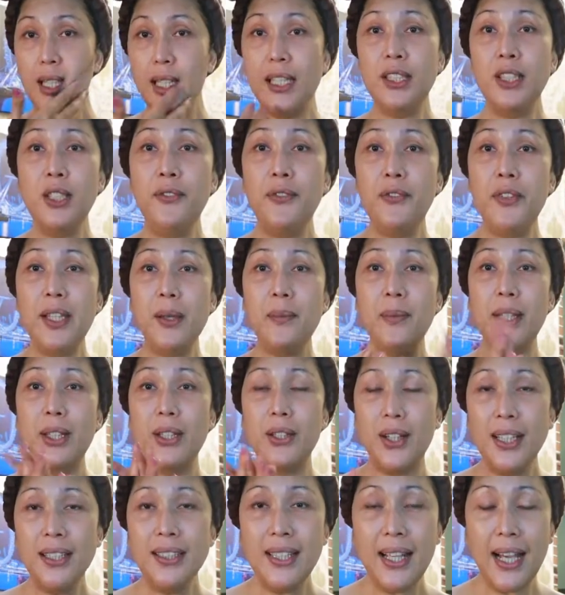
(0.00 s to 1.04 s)
It's Sophia
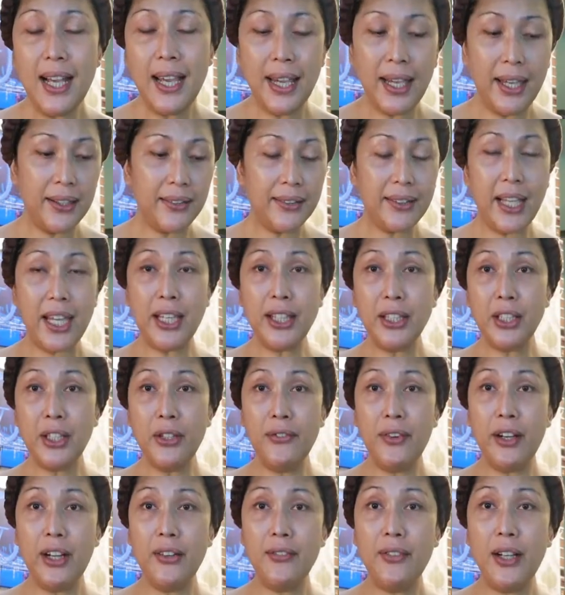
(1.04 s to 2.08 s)
Mendoza and thank you
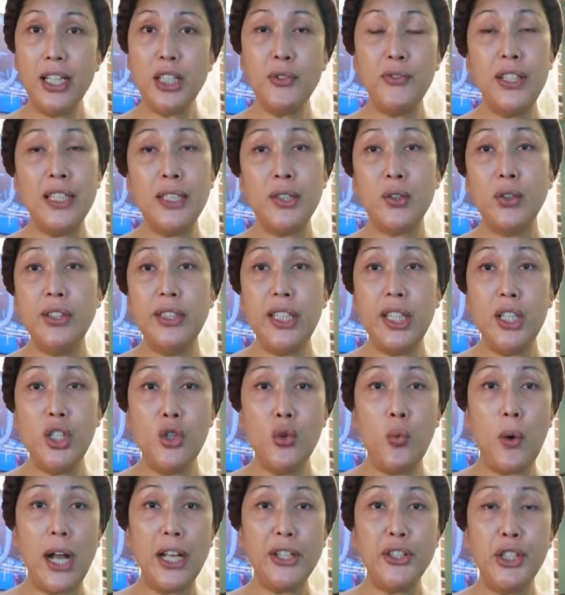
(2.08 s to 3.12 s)
very much. Please continue
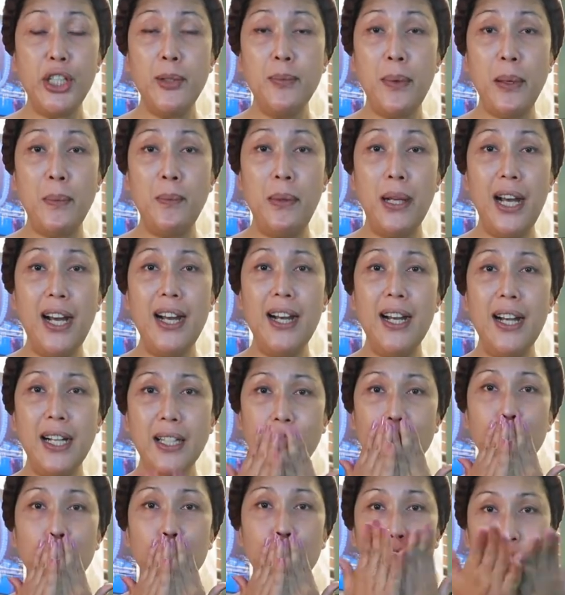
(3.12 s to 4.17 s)
watching my vlog.
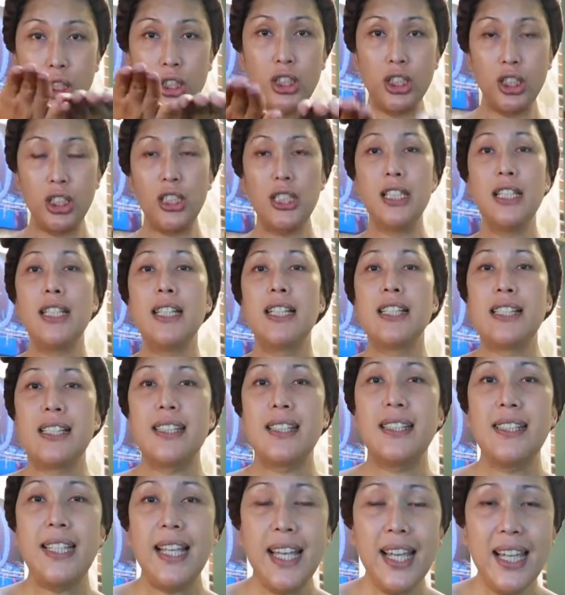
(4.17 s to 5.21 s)

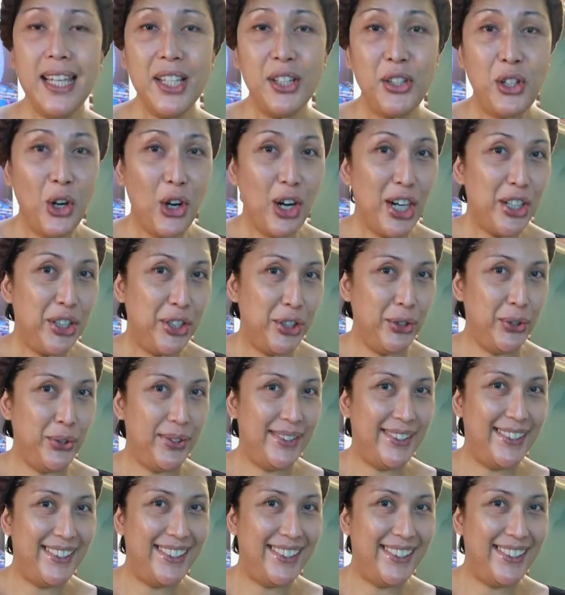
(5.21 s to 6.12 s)
Stay gorgeous!